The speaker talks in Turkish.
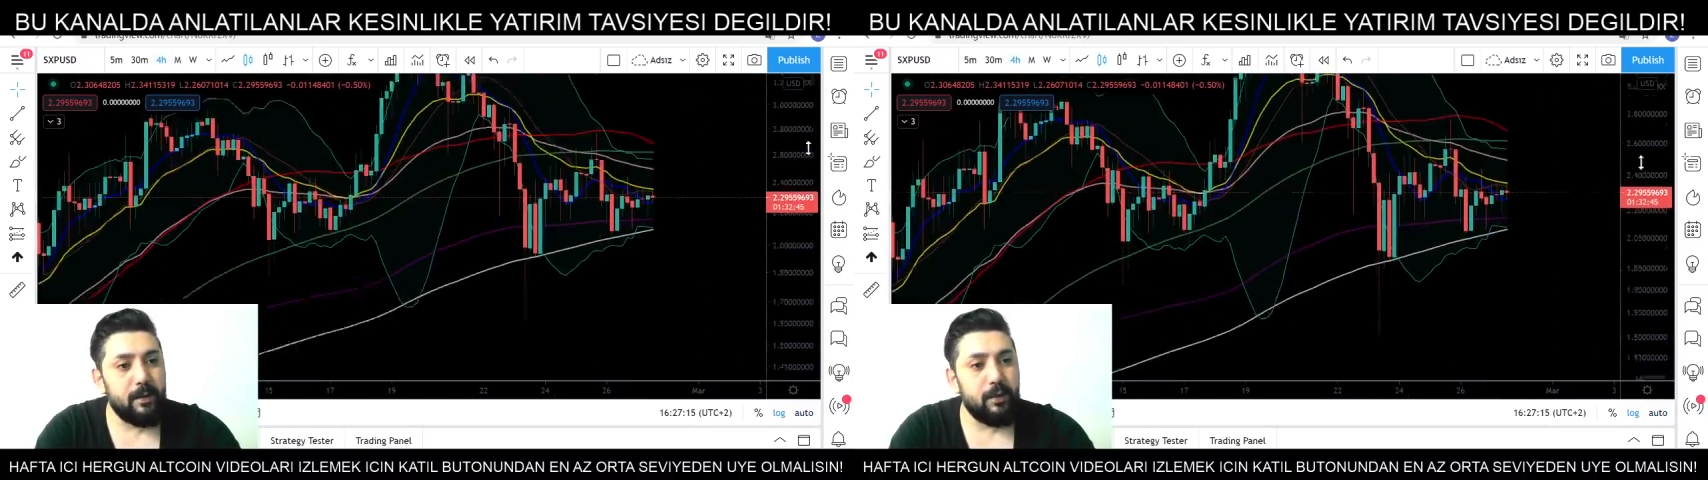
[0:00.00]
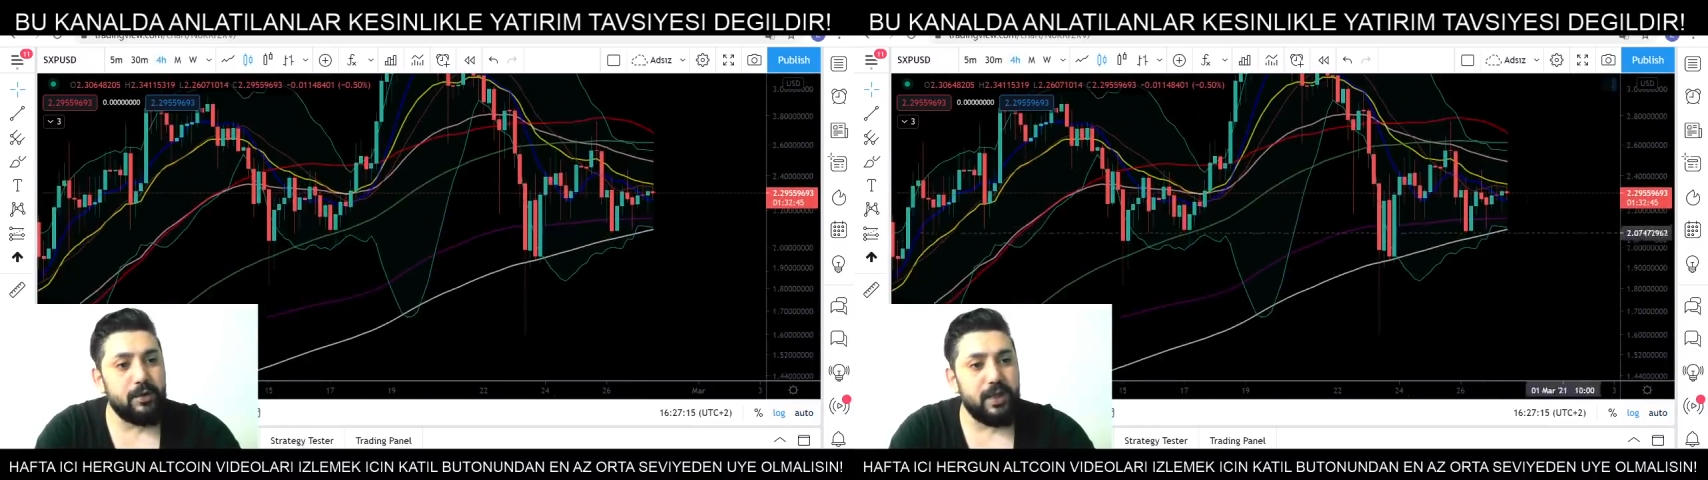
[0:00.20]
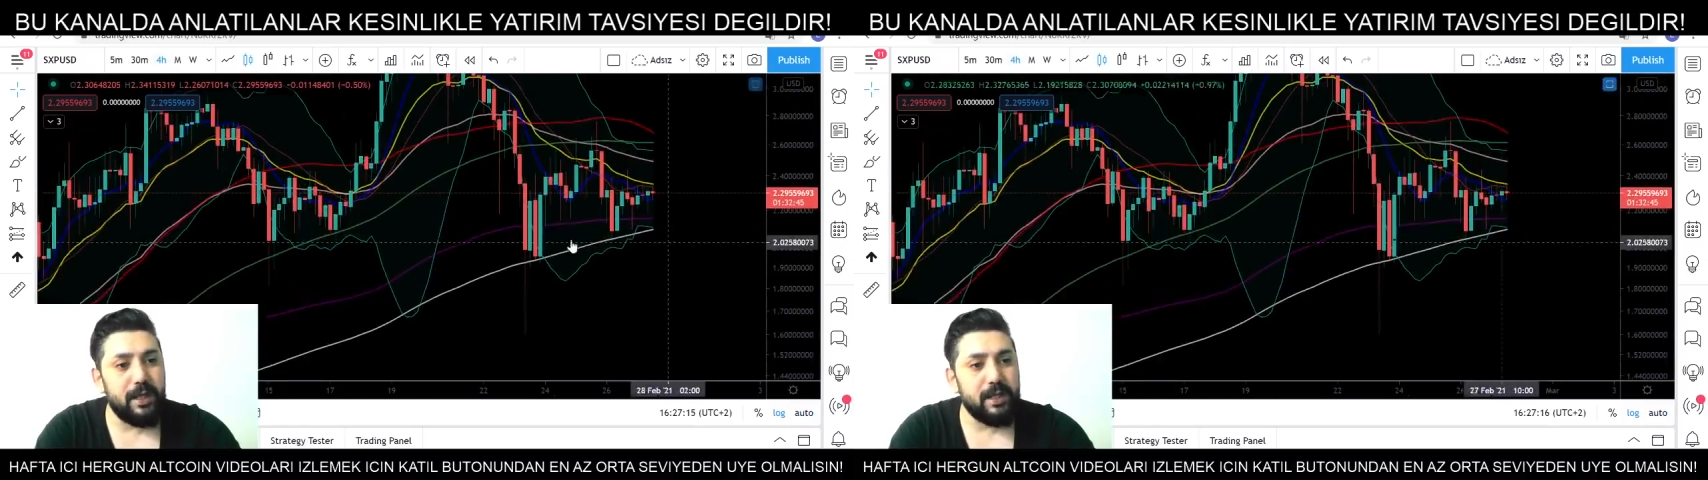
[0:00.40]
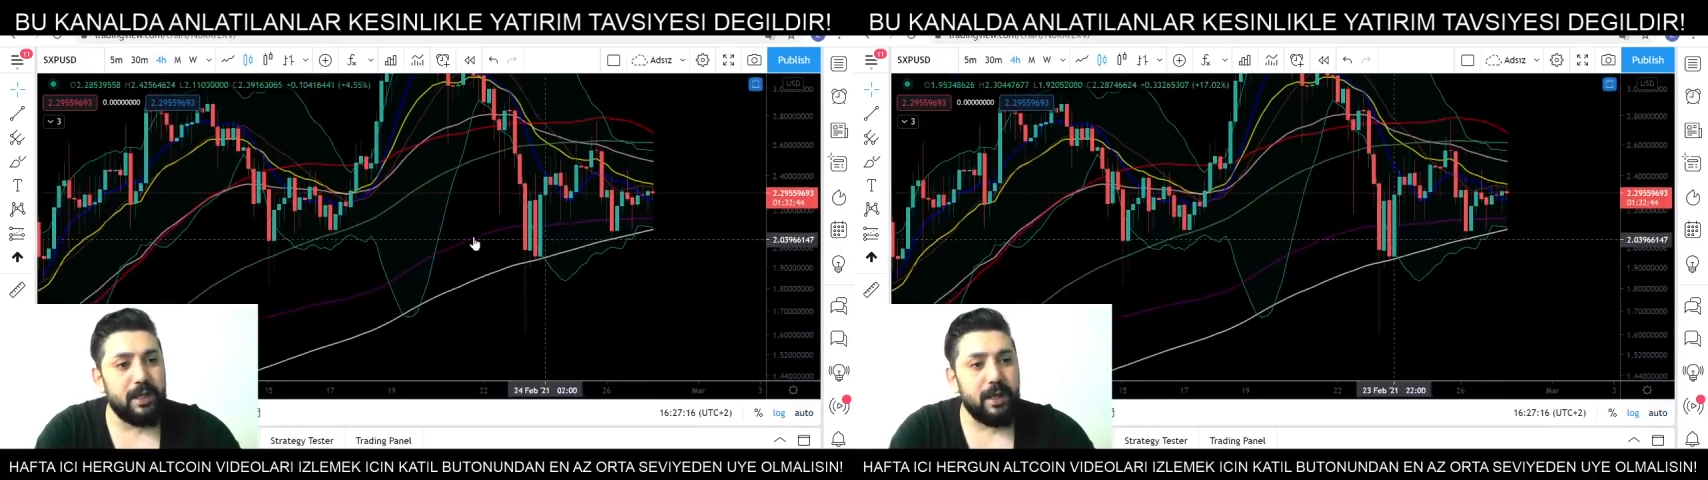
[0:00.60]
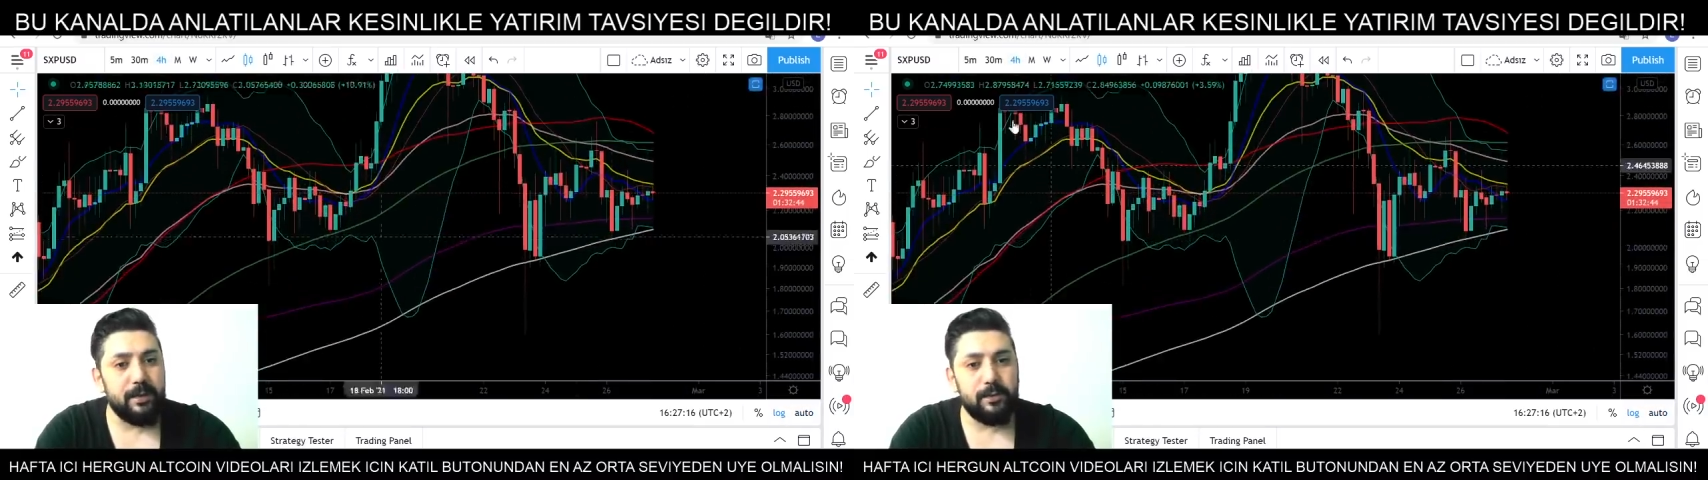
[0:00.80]

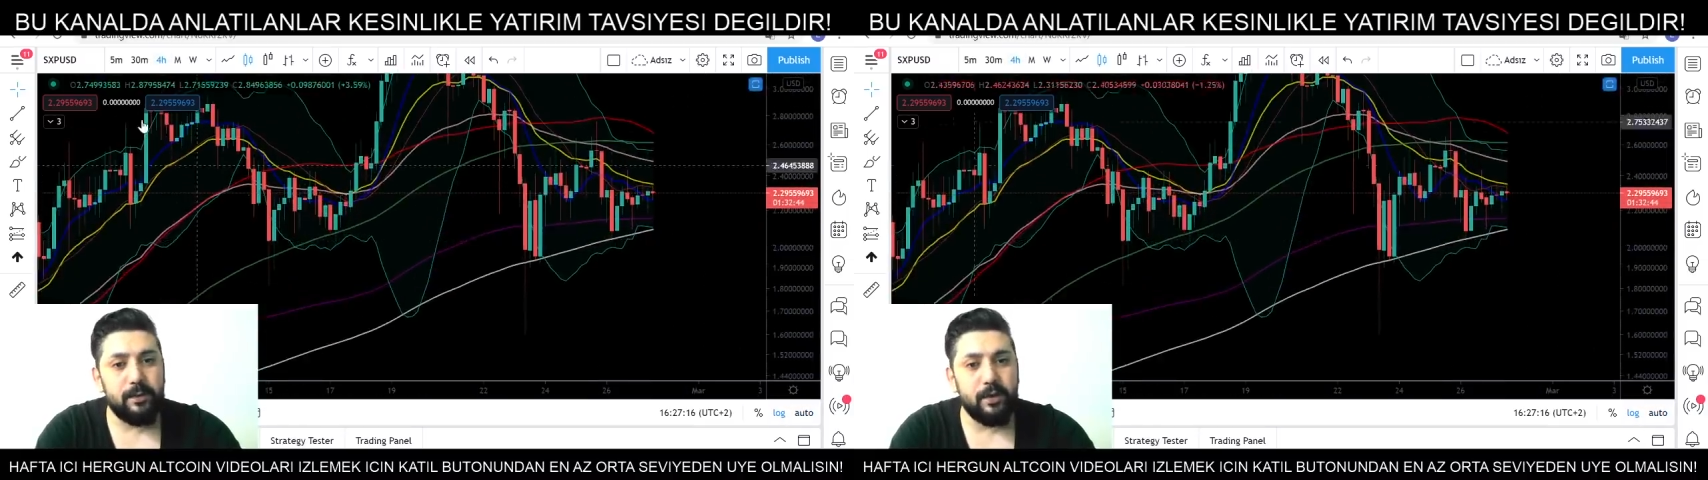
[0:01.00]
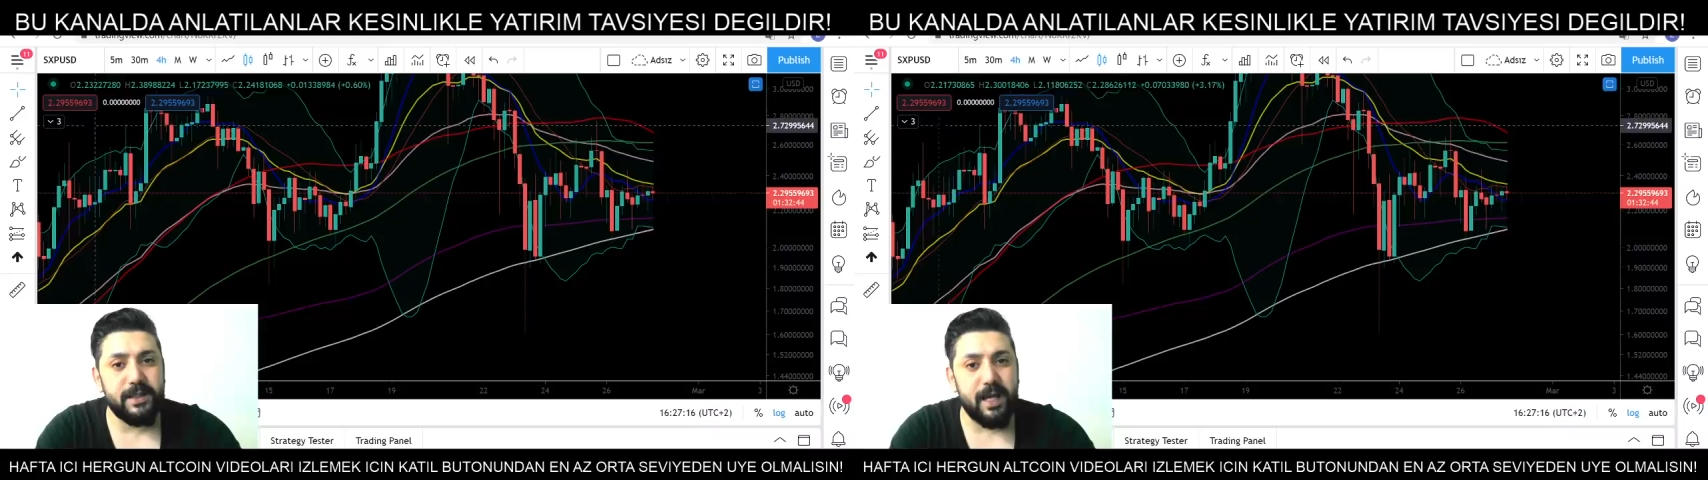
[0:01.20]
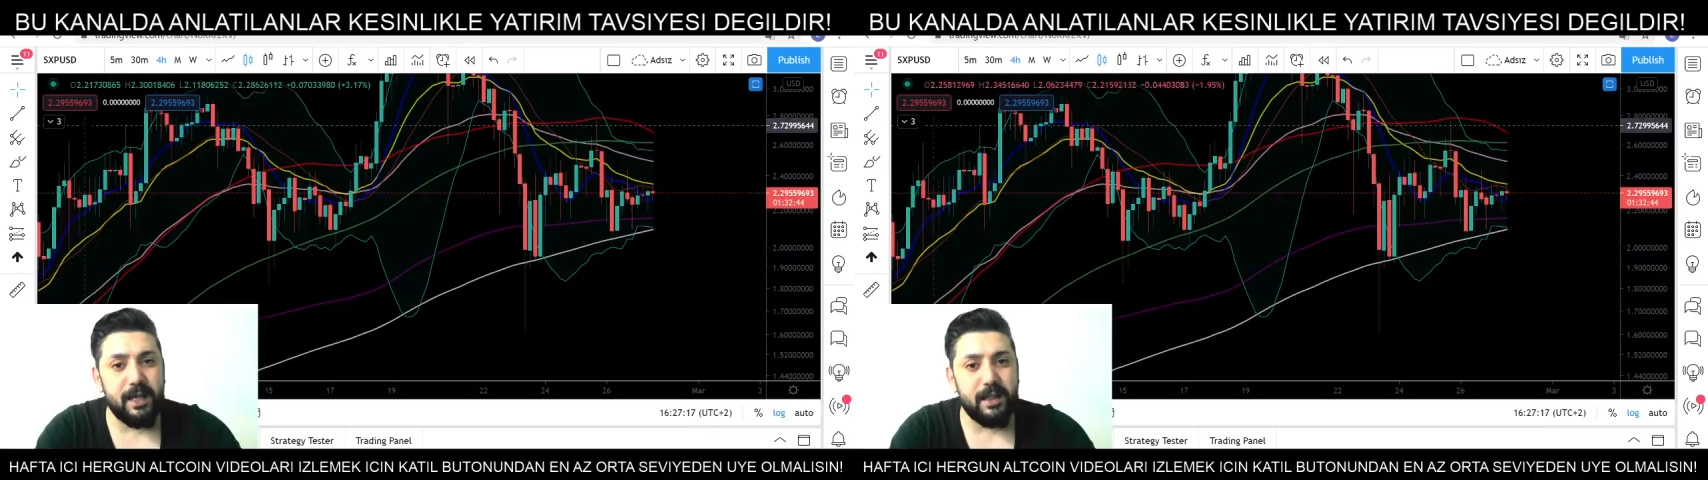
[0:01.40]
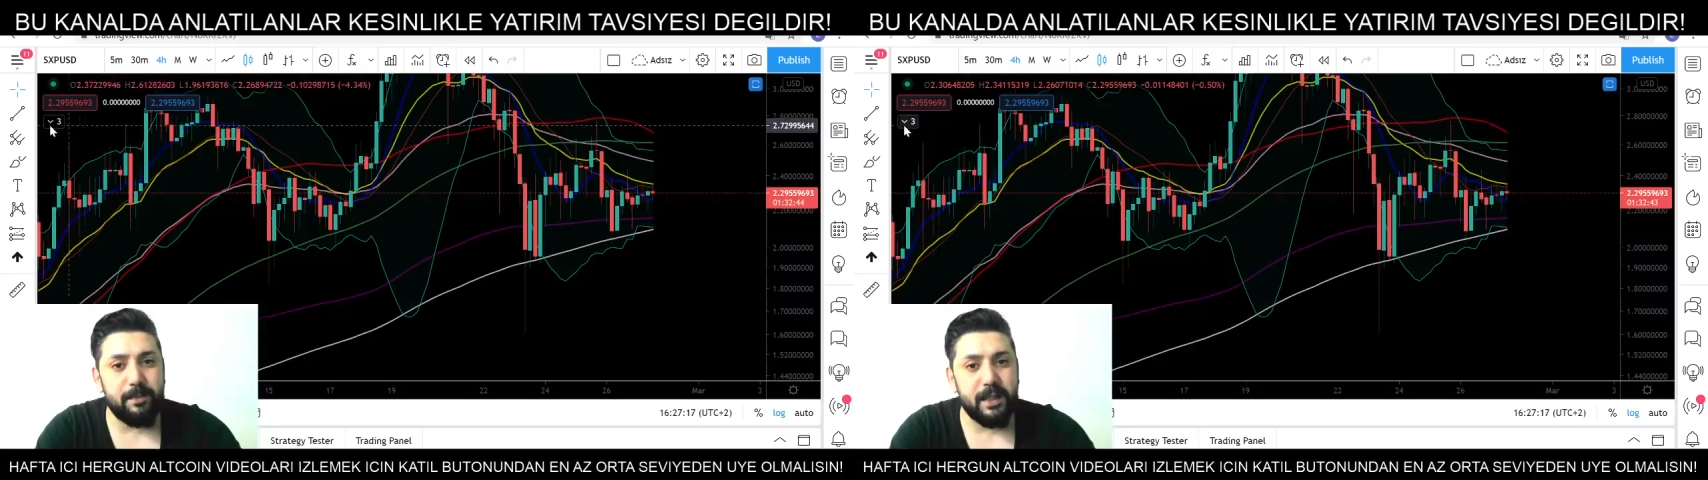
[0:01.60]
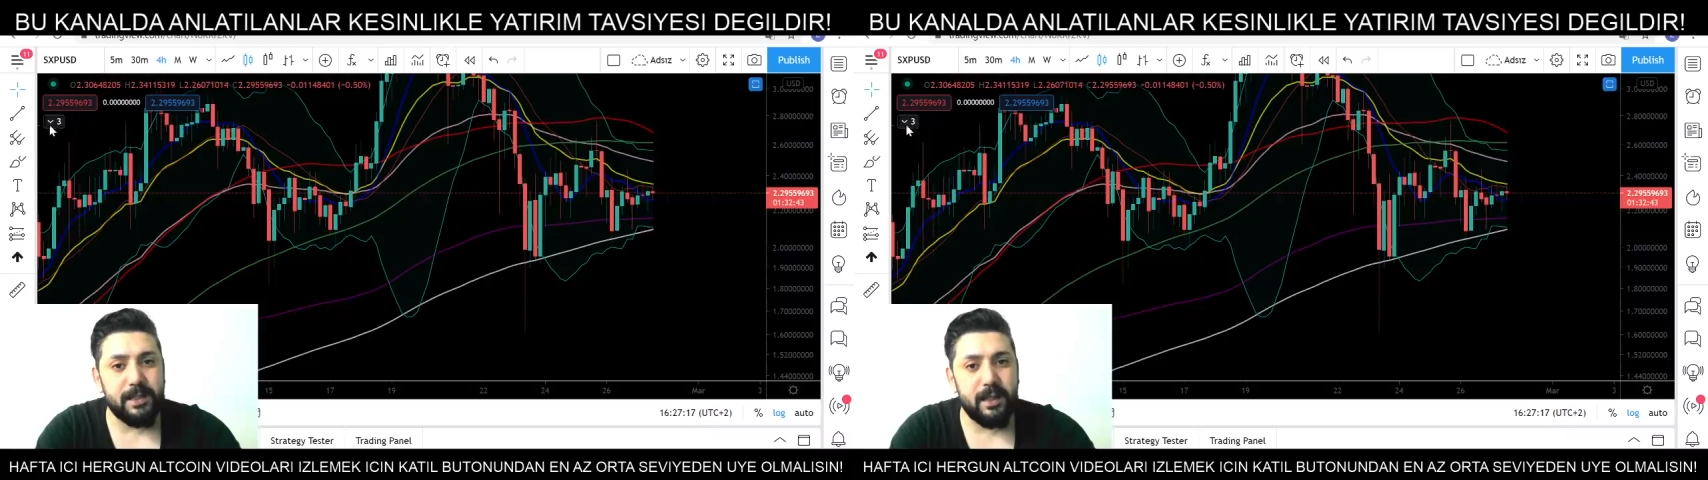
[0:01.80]
Öncelikle 4 saatlik
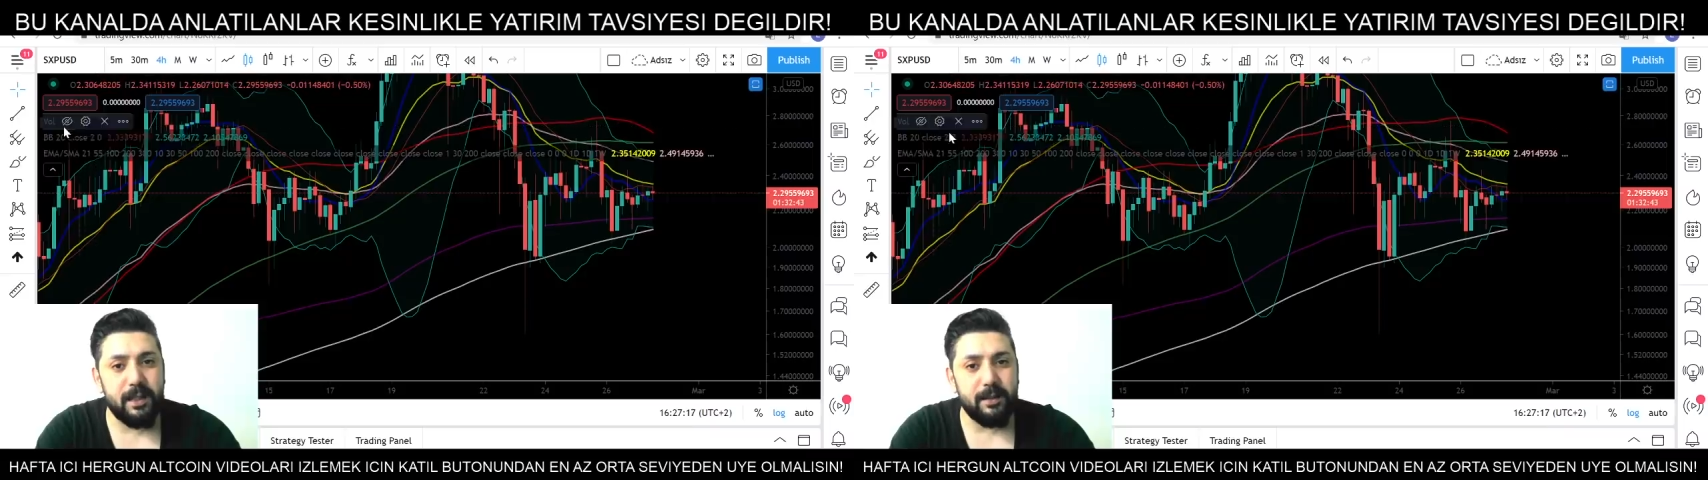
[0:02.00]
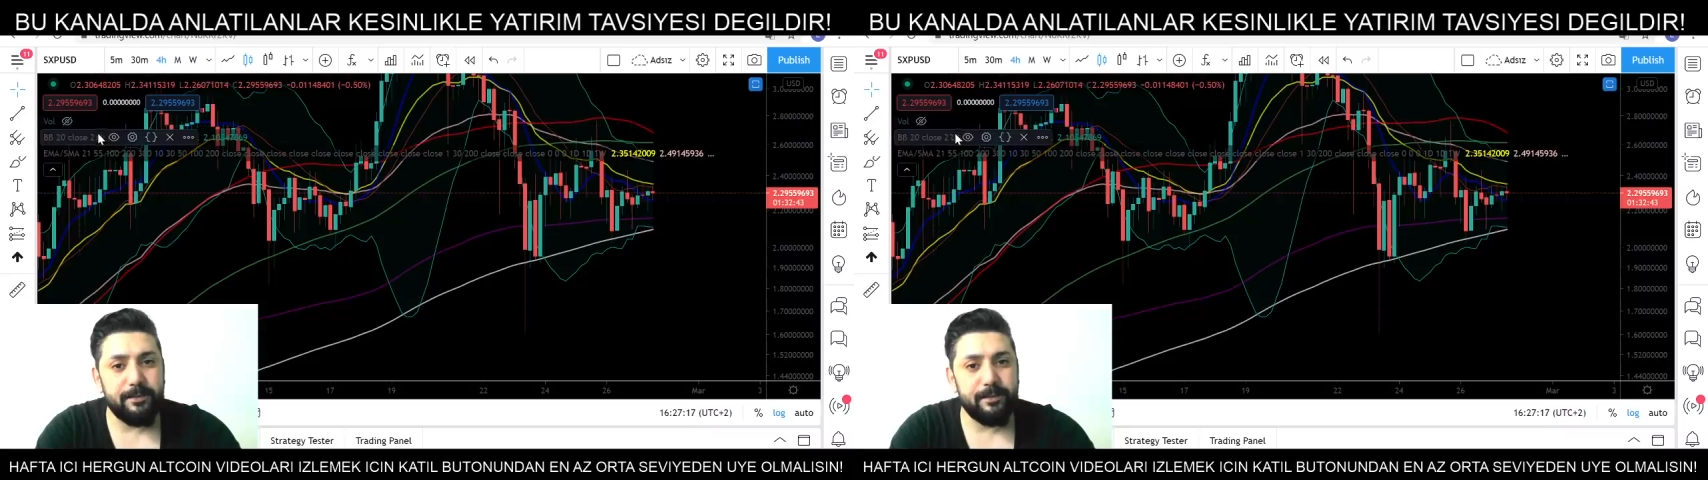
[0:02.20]
bazda